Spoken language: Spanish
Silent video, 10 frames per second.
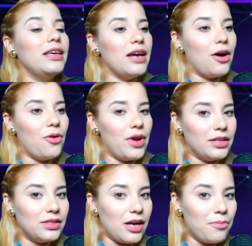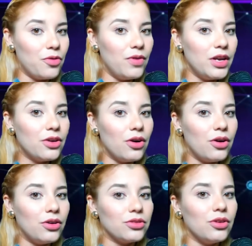y ahora ya publicó
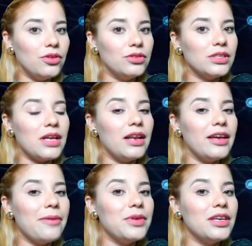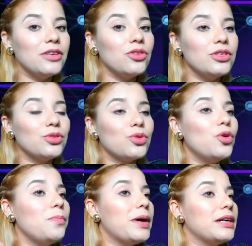otro donde salía pidiendo
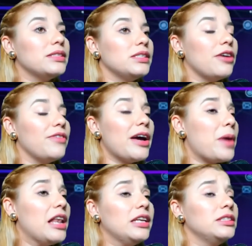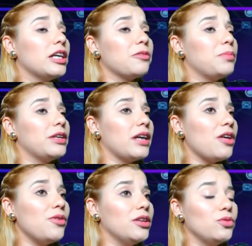disculpas y se había
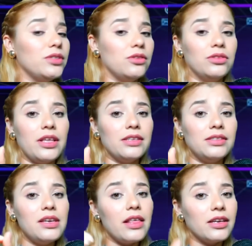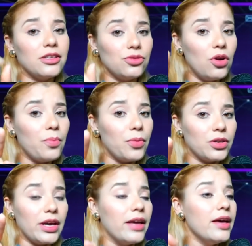malinterpretado el tweet, donde decía de que solo
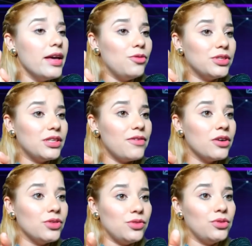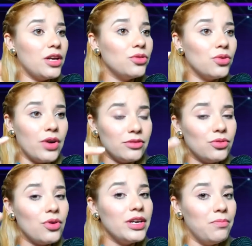porque lo estaban cuestionando
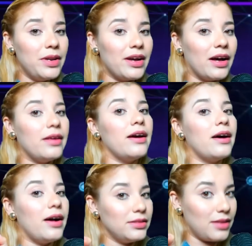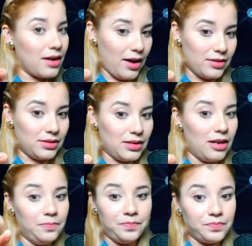eso implicaría hasta
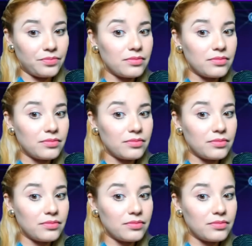cárcel.